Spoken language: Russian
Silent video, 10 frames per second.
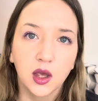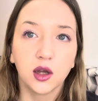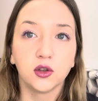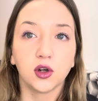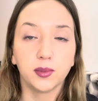
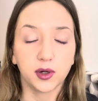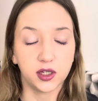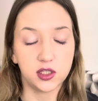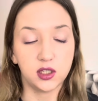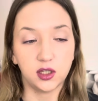которые
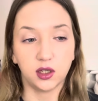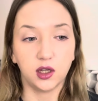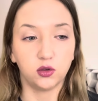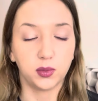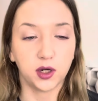проходили
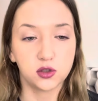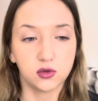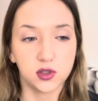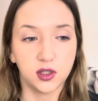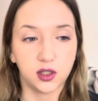эту практику
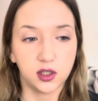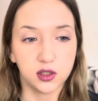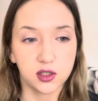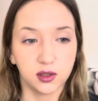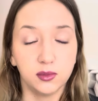за
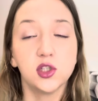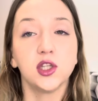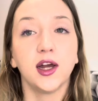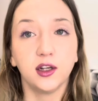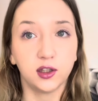границей. Мы
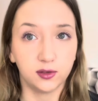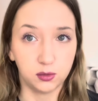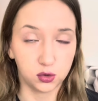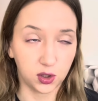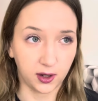ждали этого
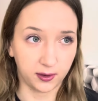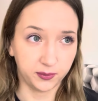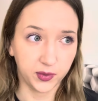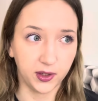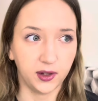мужика,
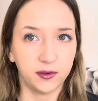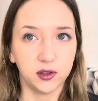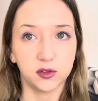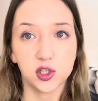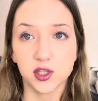
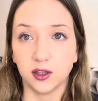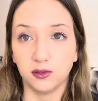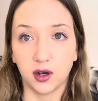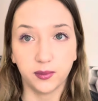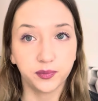главного, часа
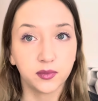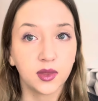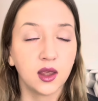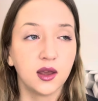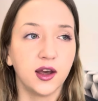два.
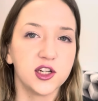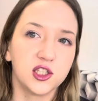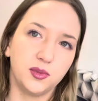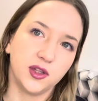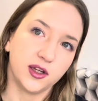
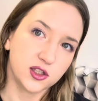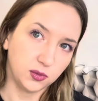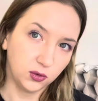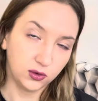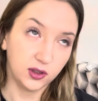Каждые
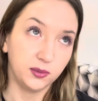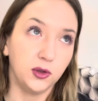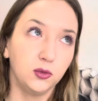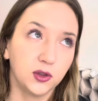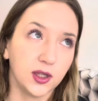15
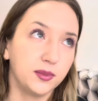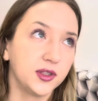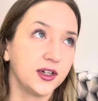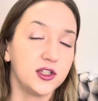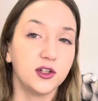минут к нам
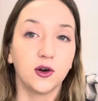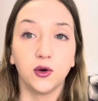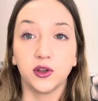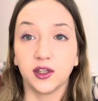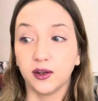подходил
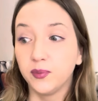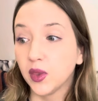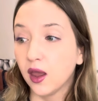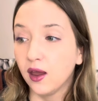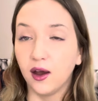какой-то
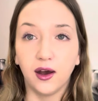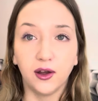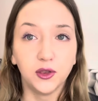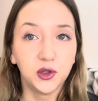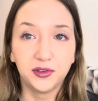э,
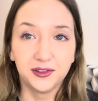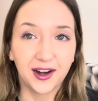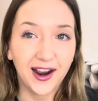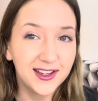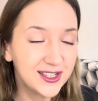новый
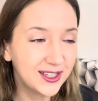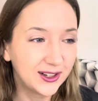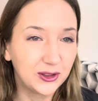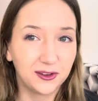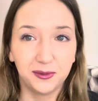врач,
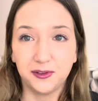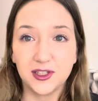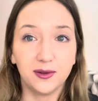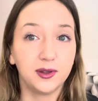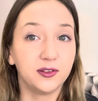которого мы
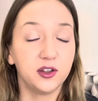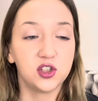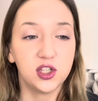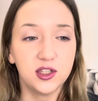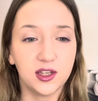видели впервые в
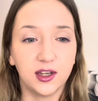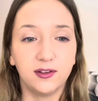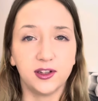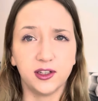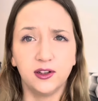жизни, и
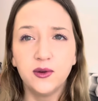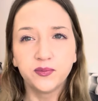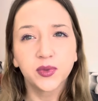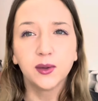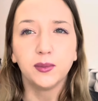говорил,
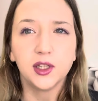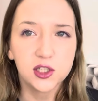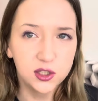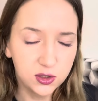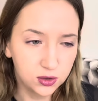
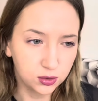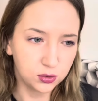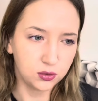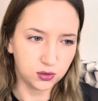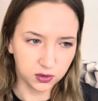подождите еще
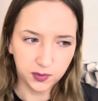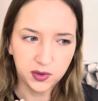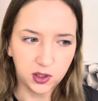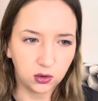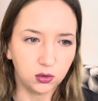чуть-чуть, он
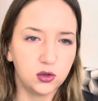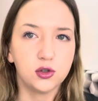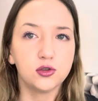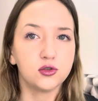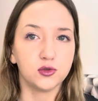оперирует,
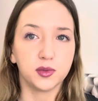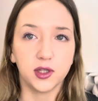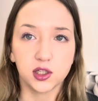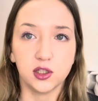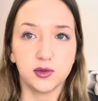еще чуть-чуть,
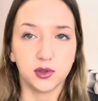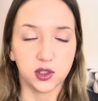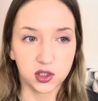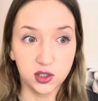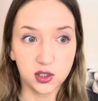подождите,
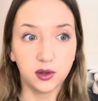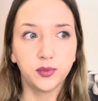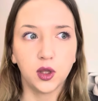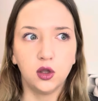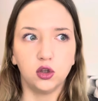подождите.
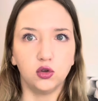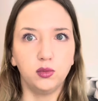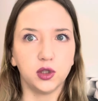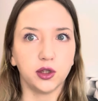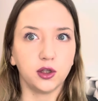Ну и
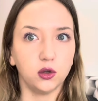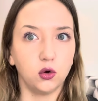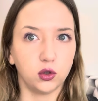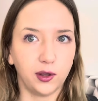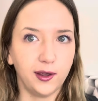мы такие,
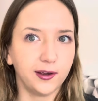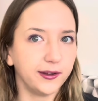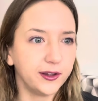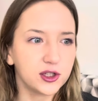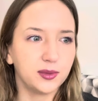окей,
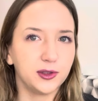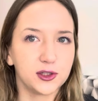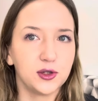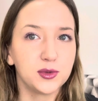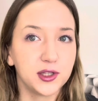конечно,
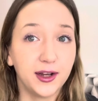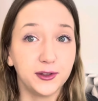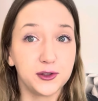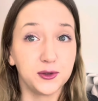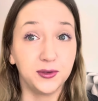подождем с
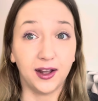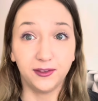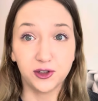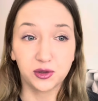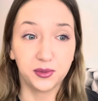радостью,
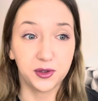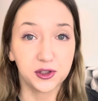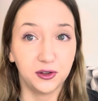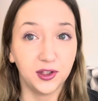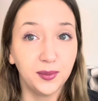главное, чтобы
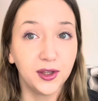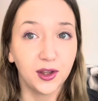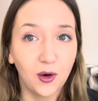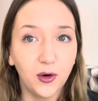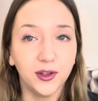пришел именно
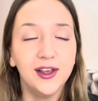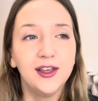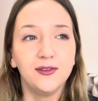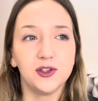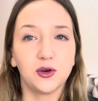он,
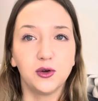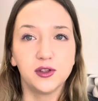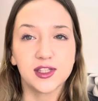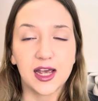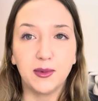ведь он
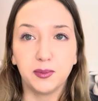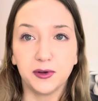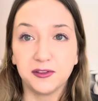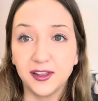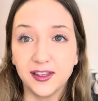самый
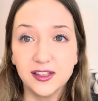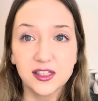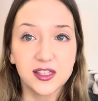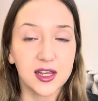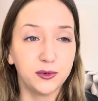
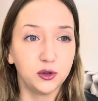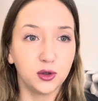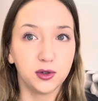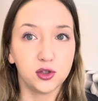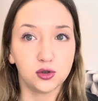пофигист, самый
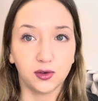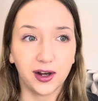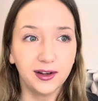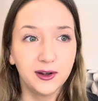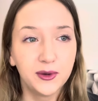добрый
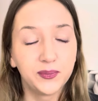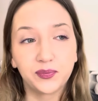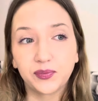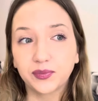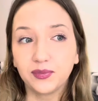чувак,
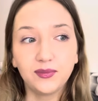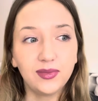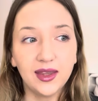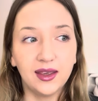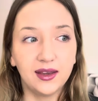
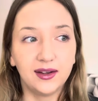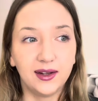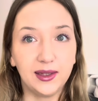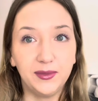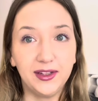а,
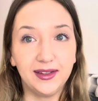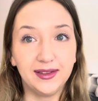и мы